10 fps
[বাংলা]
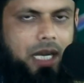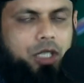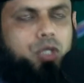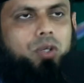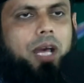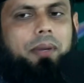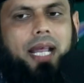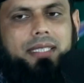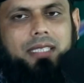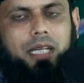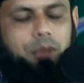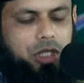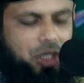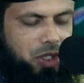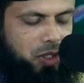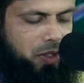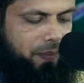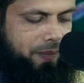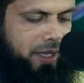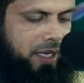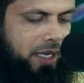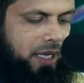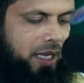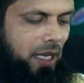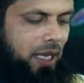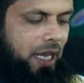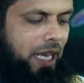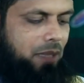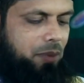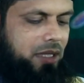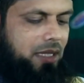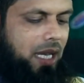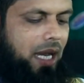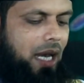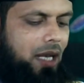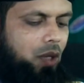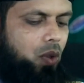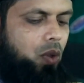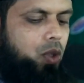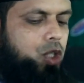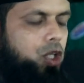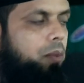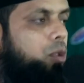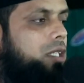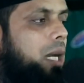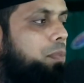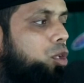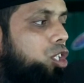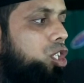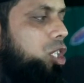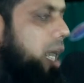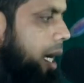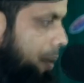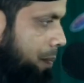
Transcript: আসুন আমার আজকের বিষয় হলো ন্যায় বিচার ও সমতা প্রতিষ্ঠা